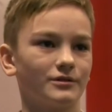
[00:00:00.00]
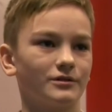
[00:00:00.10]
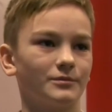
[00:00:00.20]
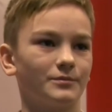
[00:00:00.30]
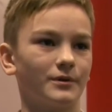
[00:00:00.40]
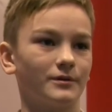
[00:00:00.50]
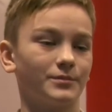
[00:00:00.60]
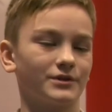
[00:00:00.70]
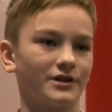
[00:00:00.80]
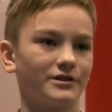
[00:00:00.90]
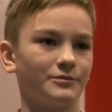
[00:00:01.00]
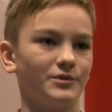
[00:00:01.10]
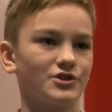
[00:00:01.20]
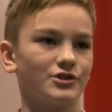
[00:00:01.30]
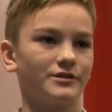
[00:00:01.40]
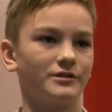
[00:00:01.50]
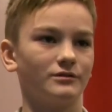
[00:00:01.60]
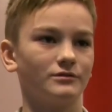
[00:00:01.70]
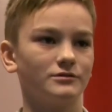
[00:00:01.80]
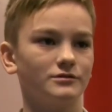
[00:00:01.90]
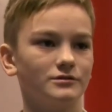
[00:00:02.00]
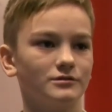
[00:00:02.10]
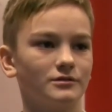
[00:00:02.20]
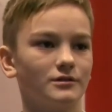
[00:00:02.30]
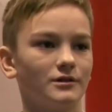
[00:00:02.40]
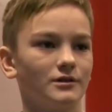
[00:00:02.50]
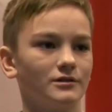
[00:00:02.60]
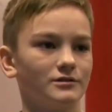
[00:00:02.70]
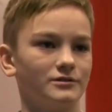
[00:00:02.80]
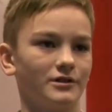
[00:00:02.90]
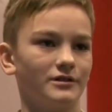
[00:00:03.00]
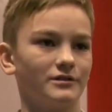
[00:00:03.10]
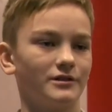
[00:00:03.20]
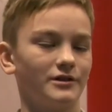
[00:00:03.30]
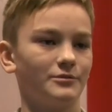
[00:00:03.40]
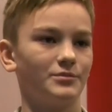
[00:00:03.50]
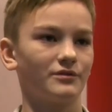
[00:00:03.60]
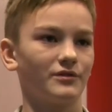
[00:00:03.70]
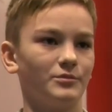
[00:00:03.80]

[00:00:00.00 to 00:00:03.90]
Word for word: э, потратить меньше сил и занять первое